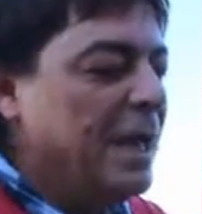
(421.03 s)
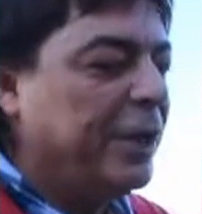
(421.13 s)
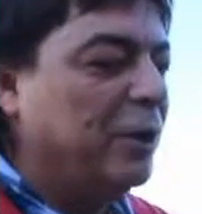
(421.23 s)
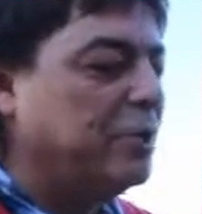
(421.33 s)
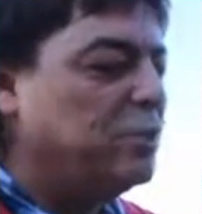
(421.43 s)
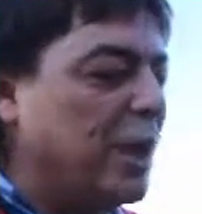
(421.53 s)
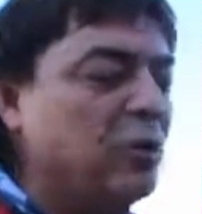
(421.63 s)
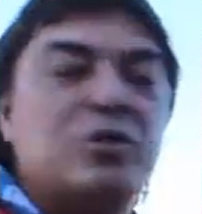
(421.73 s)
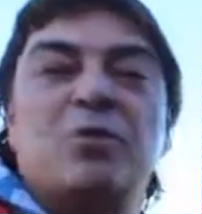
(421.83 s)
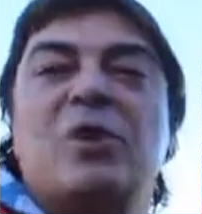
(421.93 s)
Creo que es una
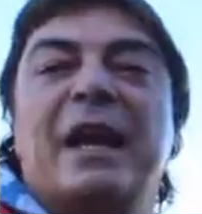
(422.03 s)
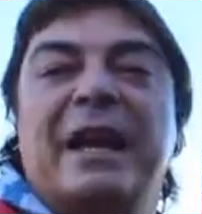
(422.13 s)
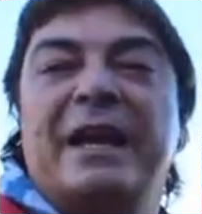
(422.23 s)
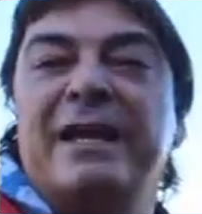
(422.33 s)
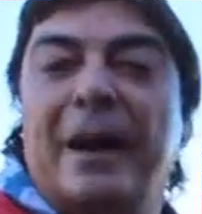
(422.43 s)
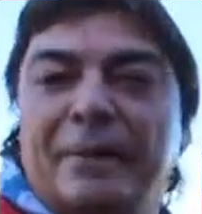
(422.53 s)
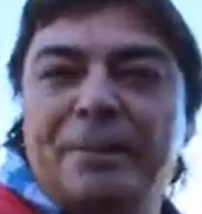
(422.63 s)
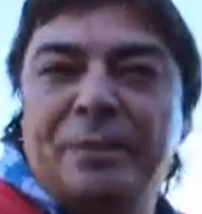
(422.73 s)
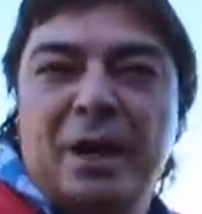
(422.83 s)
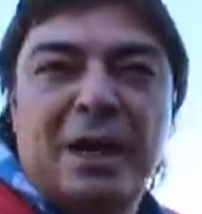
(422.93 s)
noche muy granaína,
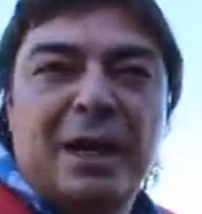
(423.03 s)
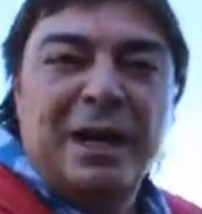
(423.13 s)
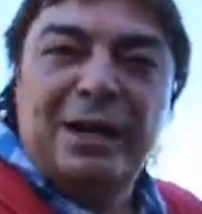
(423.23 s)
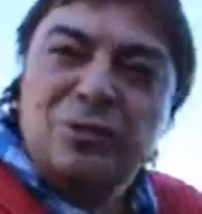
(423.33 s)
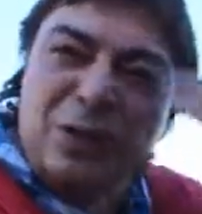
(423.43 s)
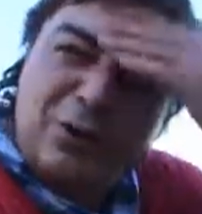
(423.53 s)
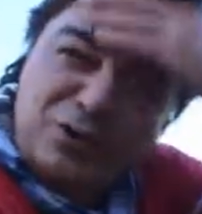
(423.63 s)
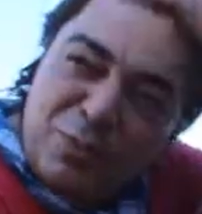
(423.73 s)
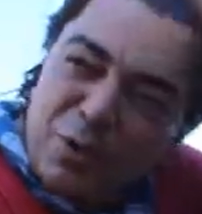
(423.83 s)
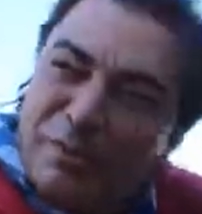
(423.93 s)
es una
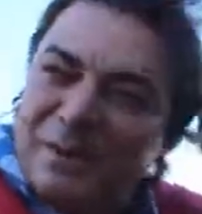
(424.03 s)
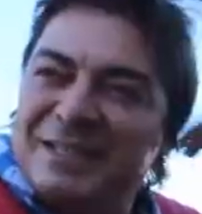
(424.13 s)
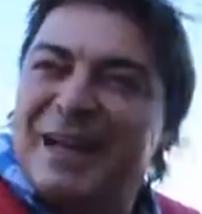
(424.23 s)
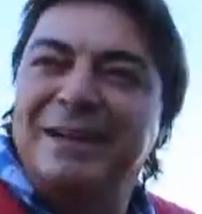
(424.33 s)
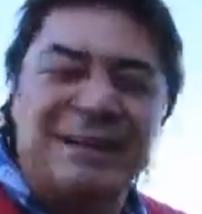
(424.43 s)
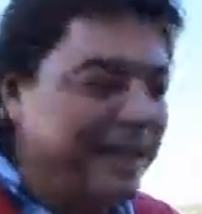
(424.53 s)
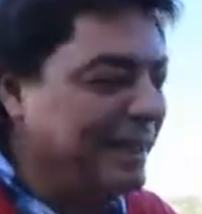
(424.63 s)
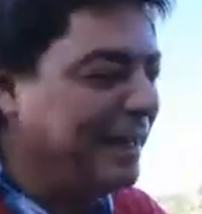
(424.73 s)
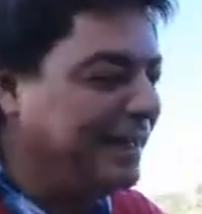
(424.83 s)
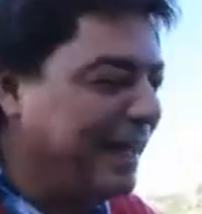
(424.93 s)
noche muy especial aquí en el